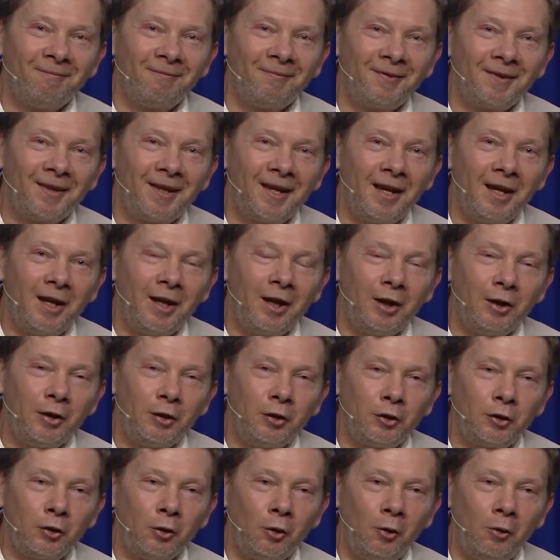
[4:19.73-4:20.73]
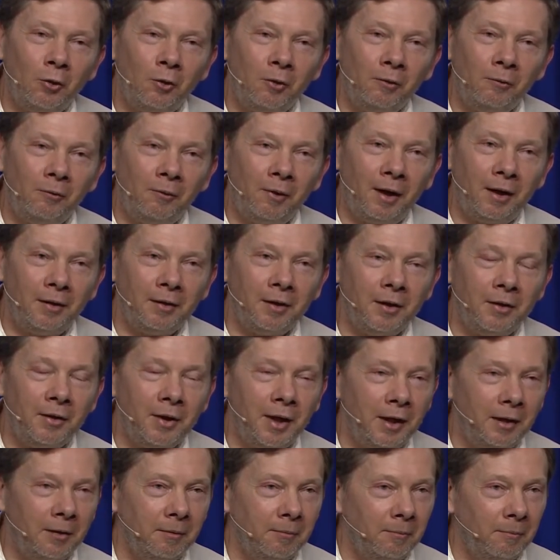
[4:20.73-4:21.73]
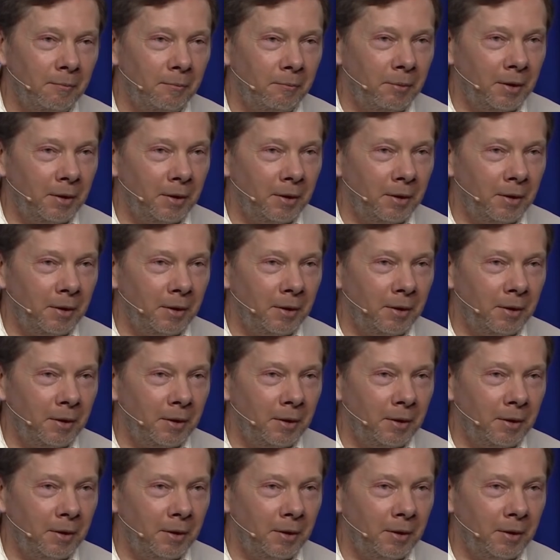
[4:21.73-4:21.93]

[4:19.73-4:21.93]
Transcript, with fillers: так что вместо того, чтобы думать,